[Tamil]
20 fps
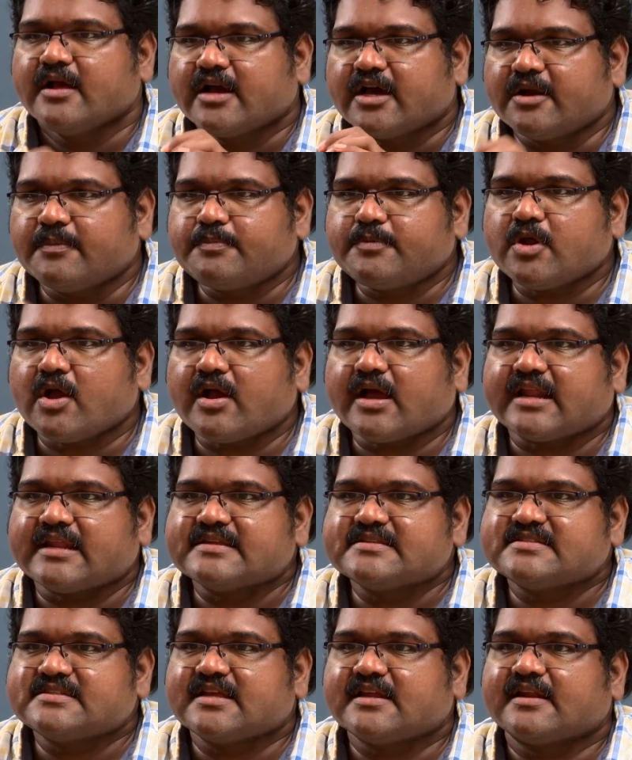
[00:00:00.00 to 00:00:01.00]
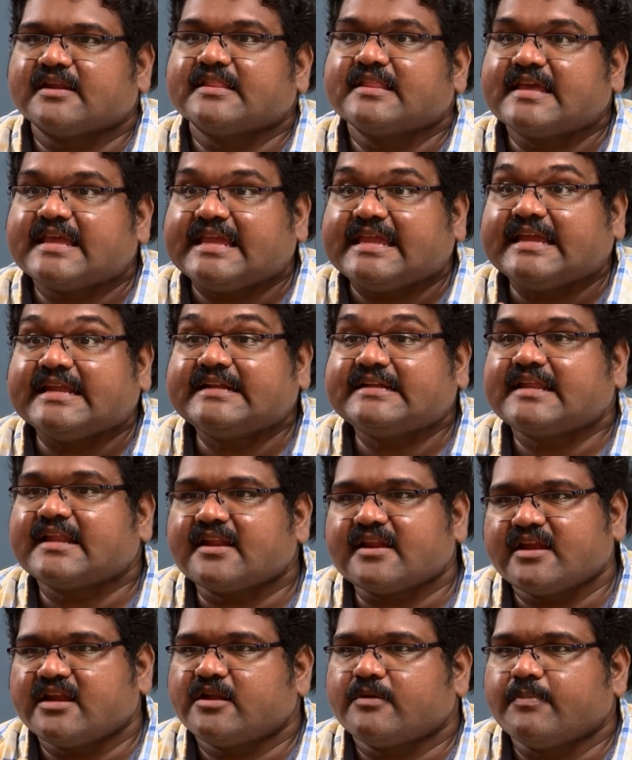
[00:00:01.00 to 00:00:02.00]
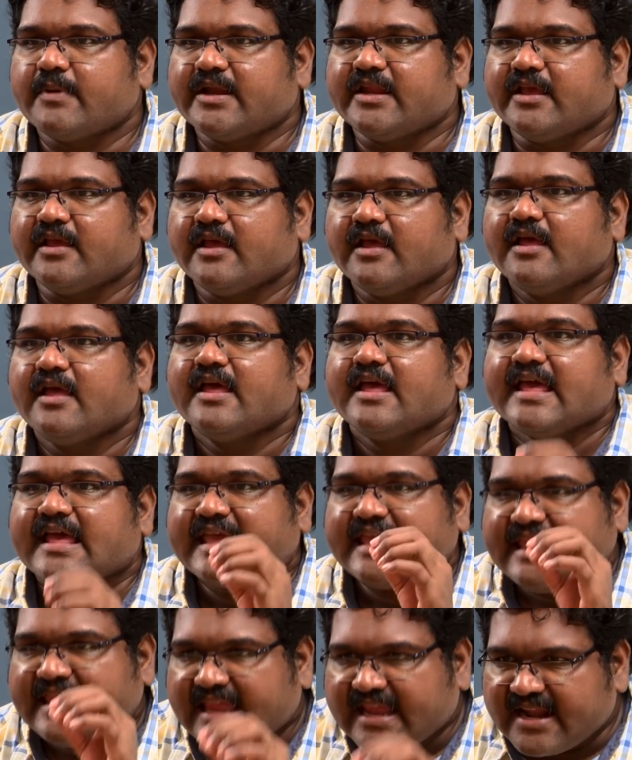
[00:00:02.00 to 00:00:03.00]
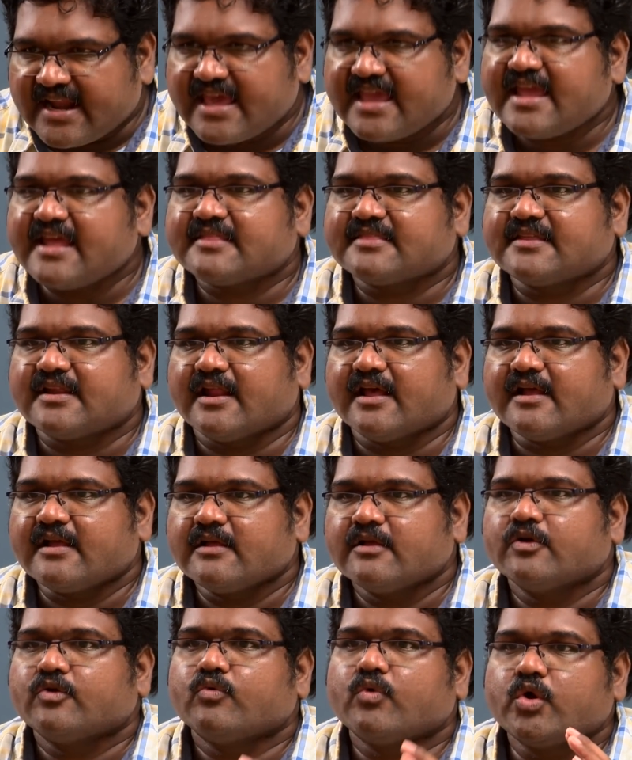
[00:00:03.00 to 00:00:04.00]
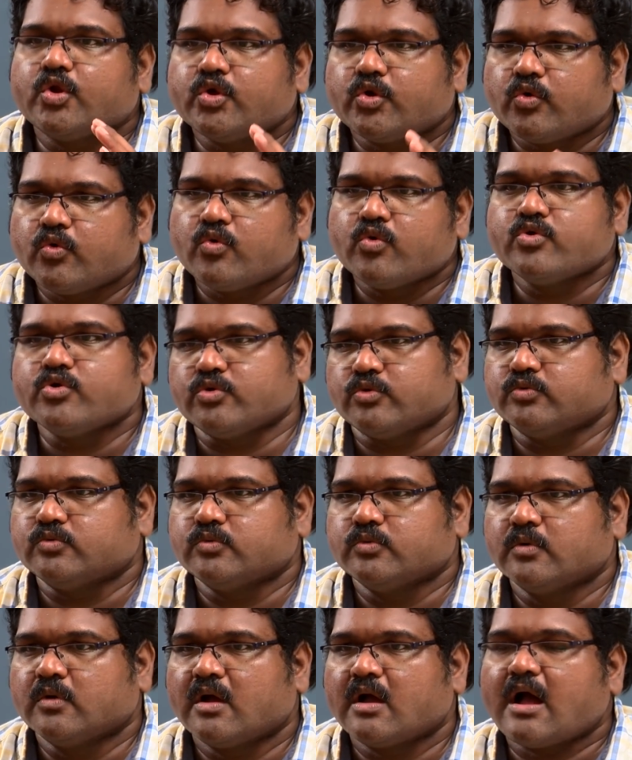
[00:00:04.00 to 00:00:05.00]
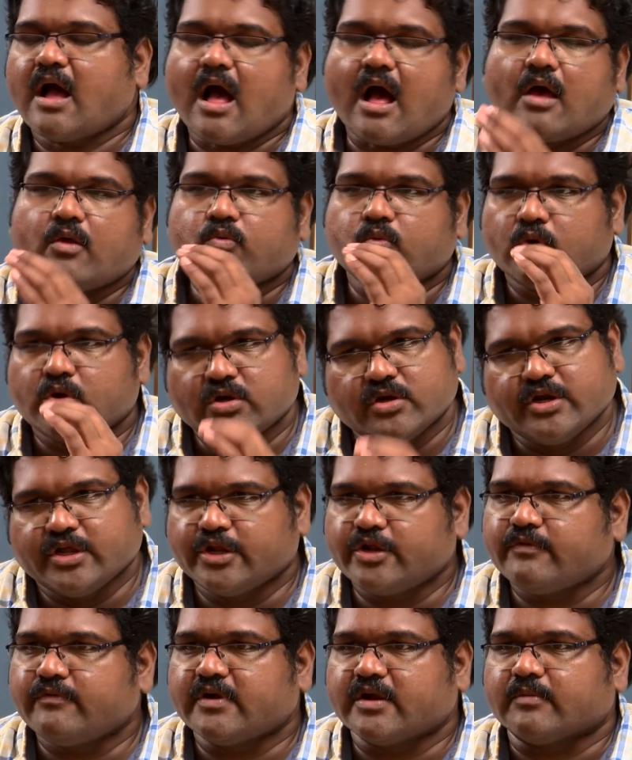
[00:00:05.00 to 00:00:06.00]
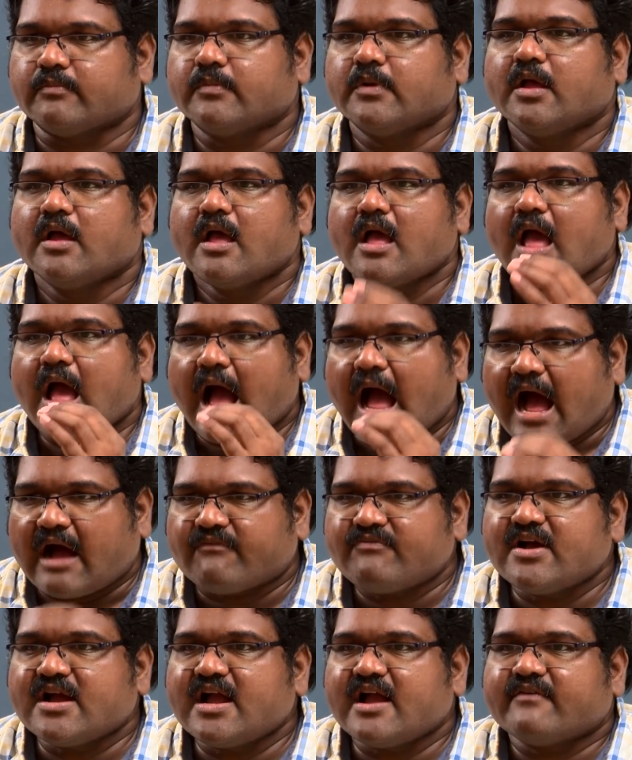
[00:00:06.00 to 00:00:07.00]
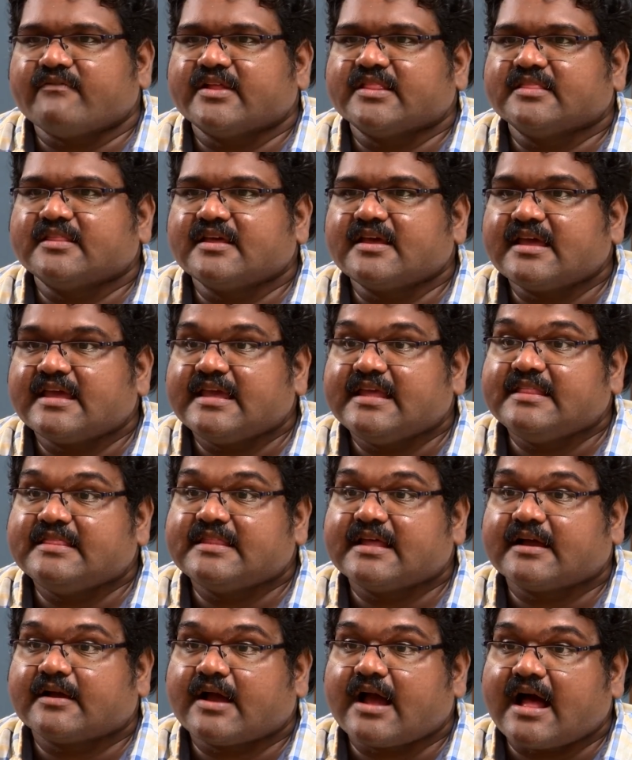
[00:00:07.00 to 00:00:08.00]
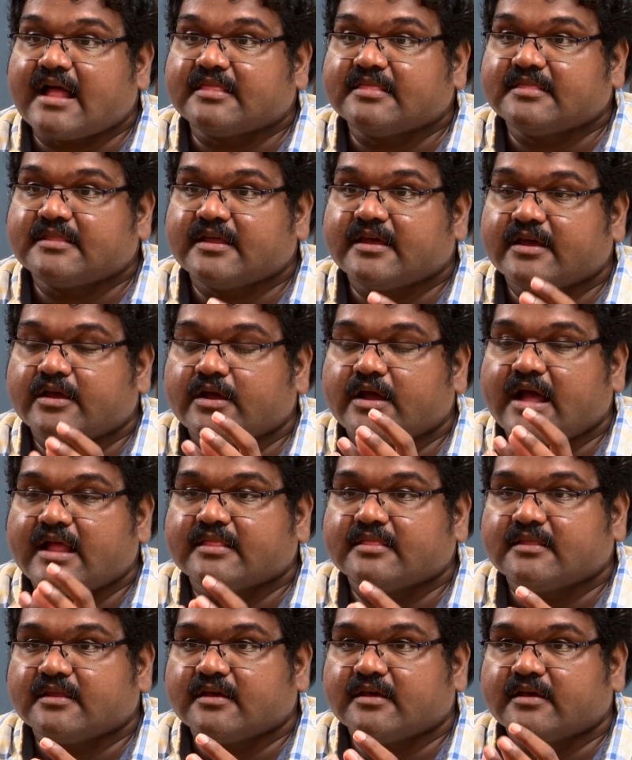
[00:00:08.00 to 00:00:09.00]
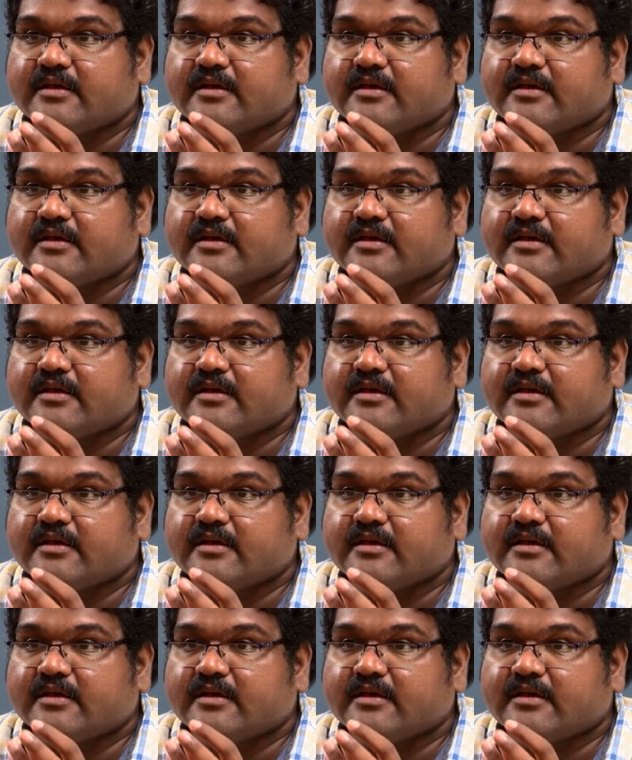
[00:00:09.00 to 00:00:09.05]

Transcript: கிரிப்டோ கரன்சின்றது இன்டர்நெட் மணி இணையத்தில் ஒரு குழு ஆர் ஒரு நிறுவனம் அவங்க வந்து இந்த அந்த அந்த